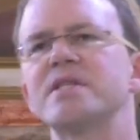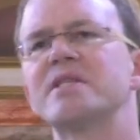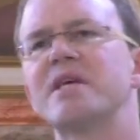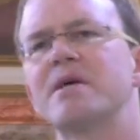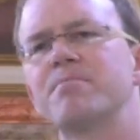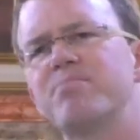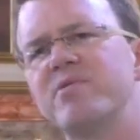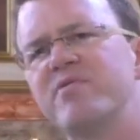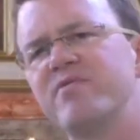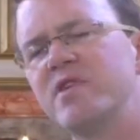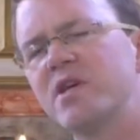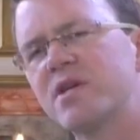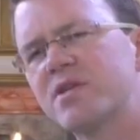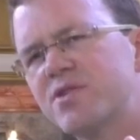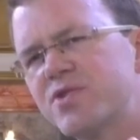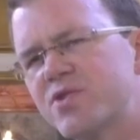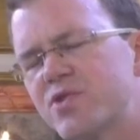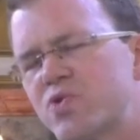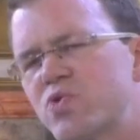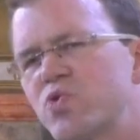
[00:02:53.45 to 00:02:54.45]
Es hat
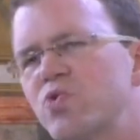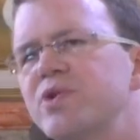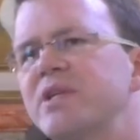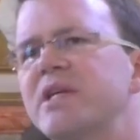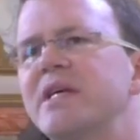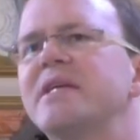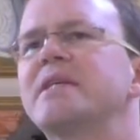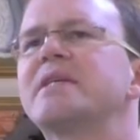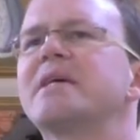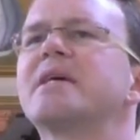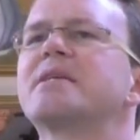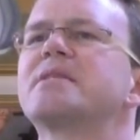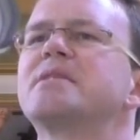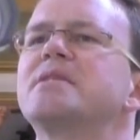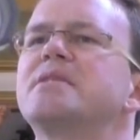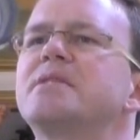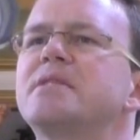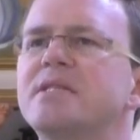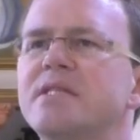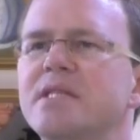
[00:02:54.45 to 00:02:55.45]
bewirkt, dass du und ich
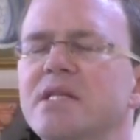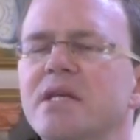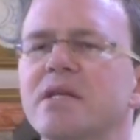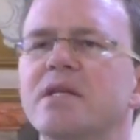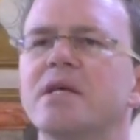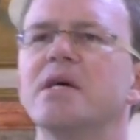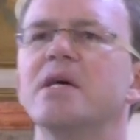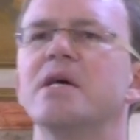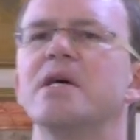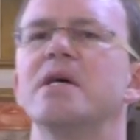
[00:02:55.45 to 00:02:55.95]
existieren.